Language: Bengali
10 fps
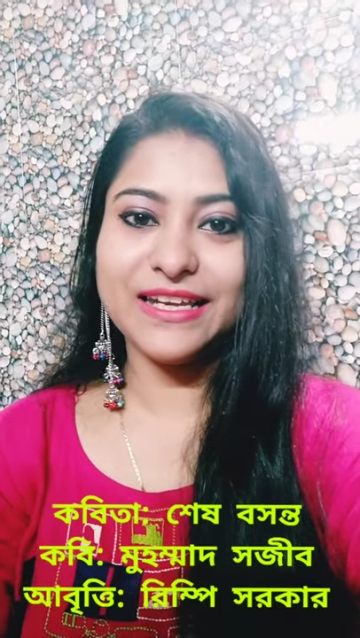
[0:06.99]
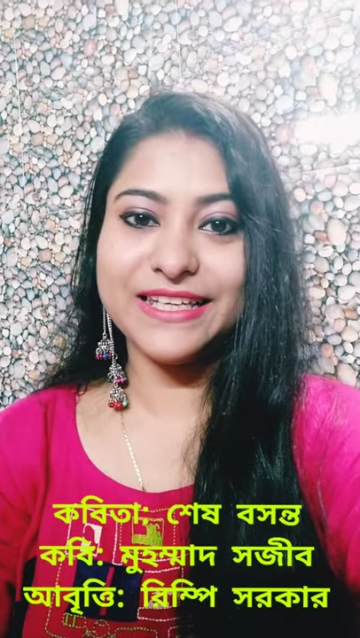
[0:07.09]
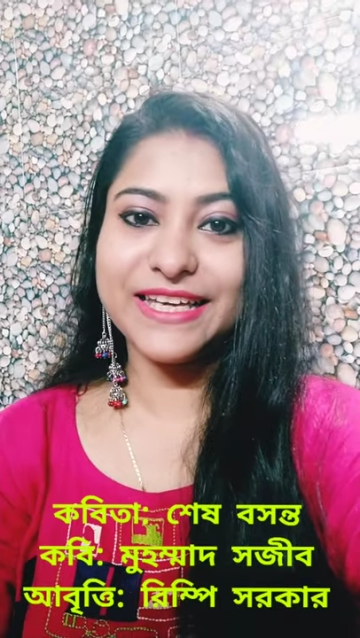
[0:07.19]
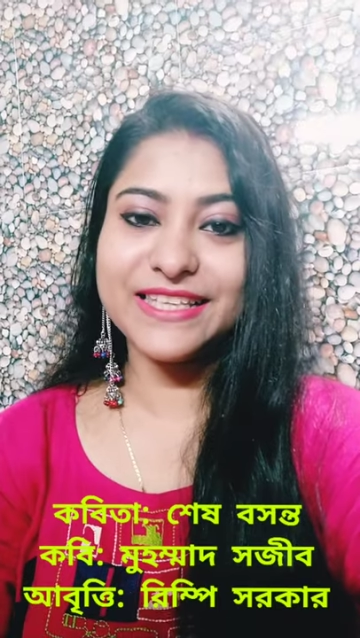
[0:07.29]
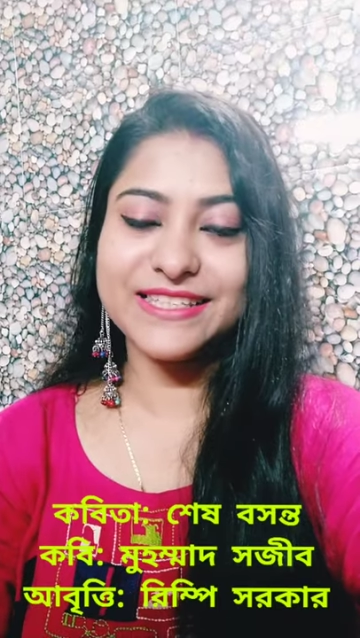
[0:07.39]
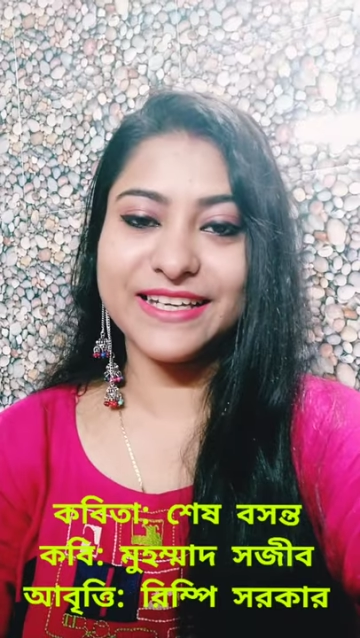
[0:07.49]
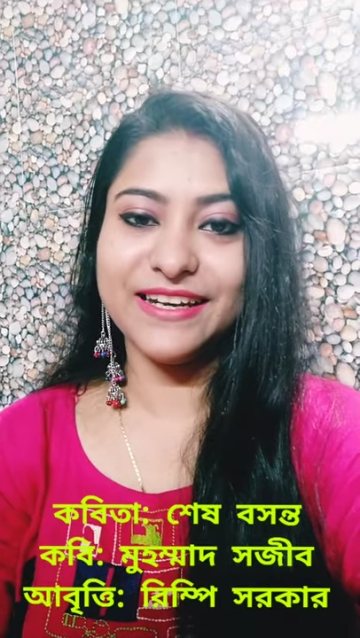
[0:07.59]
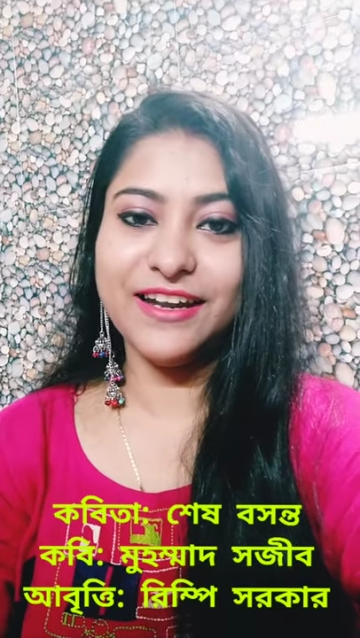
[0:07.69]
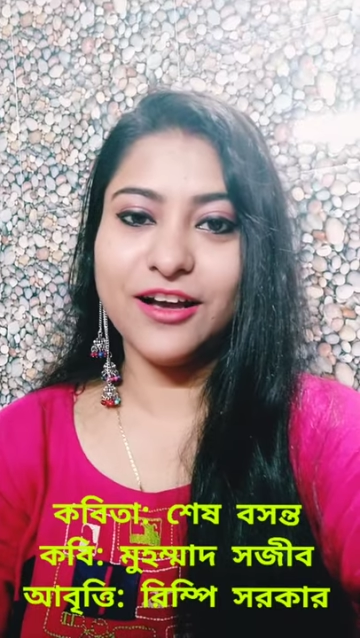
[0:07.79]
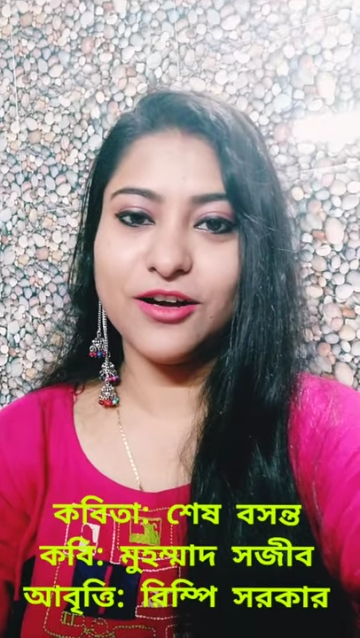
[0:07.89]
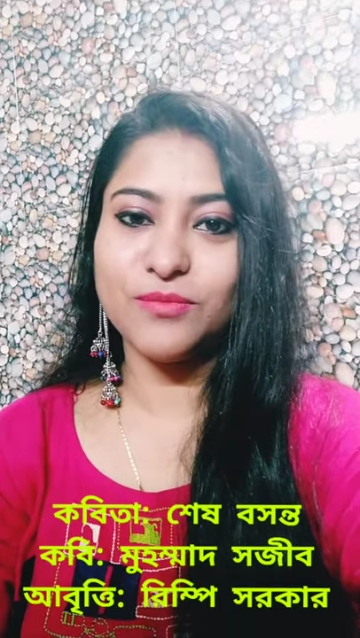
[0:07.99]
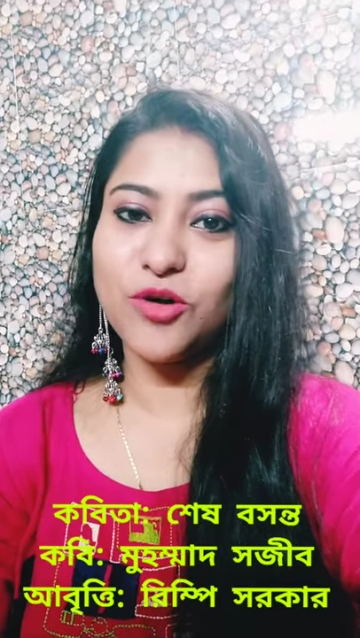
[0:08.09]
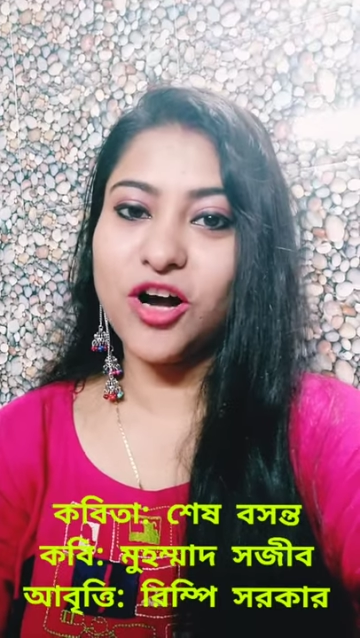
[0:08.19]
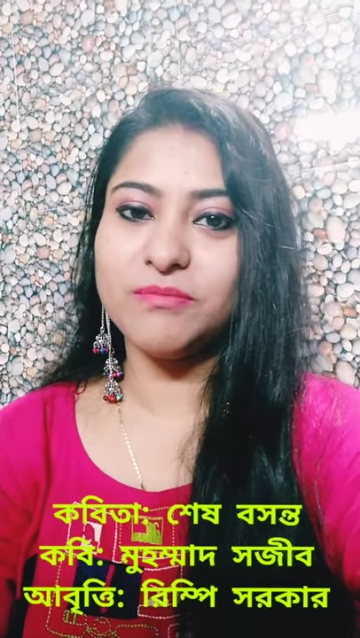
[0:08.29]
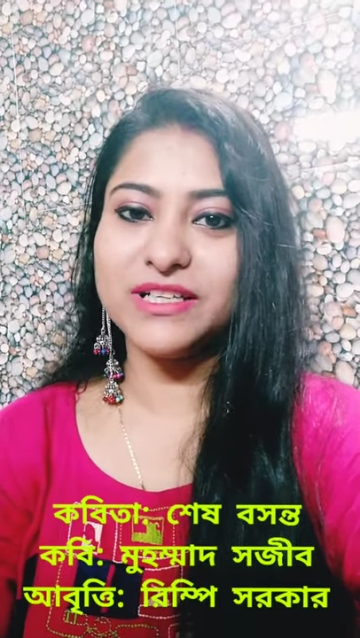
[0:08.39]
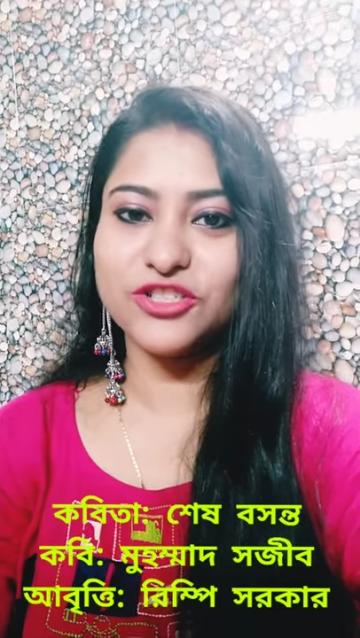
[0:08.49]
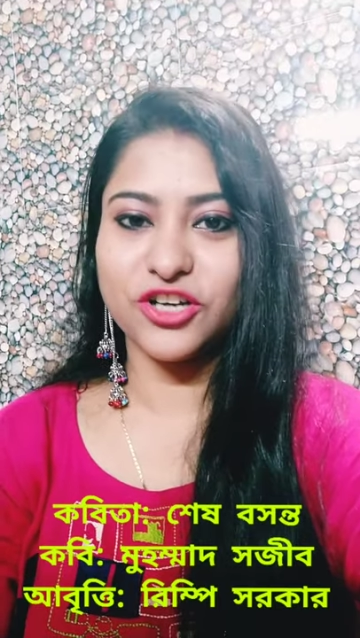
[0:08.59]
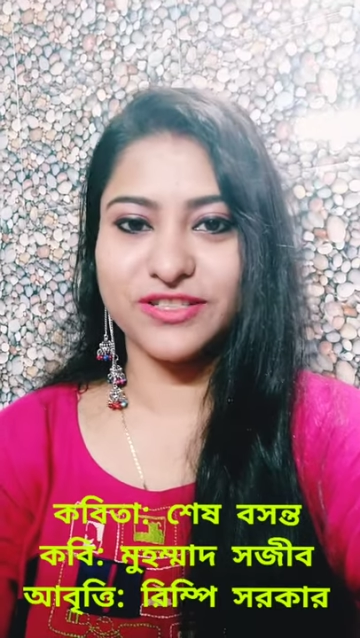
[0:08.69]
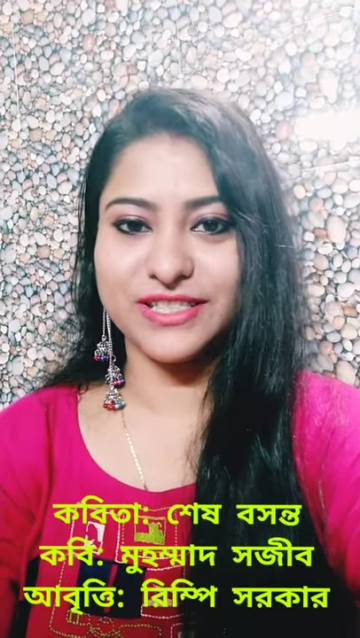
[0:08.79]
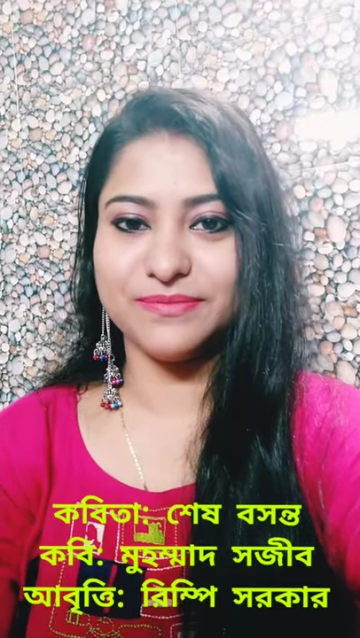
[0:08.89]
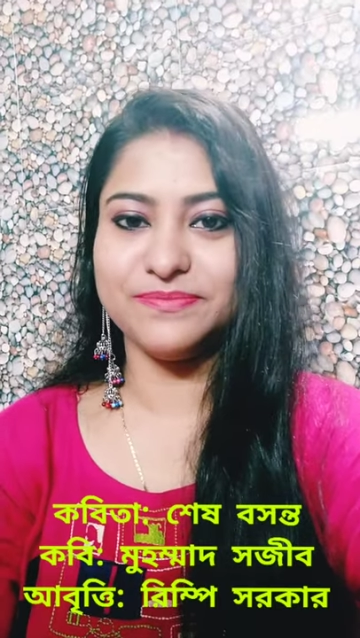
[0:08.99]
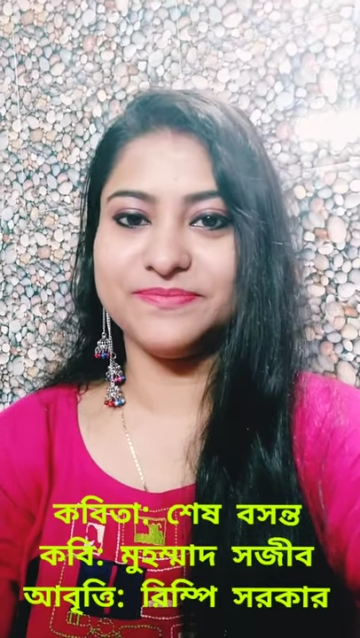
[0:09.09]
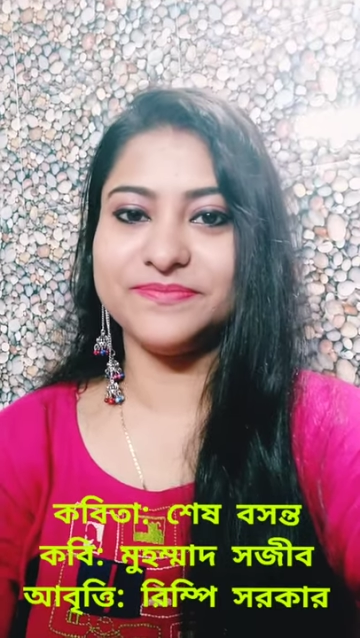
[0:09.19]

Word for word: লিখেছেন মোহাম্মদ সজীব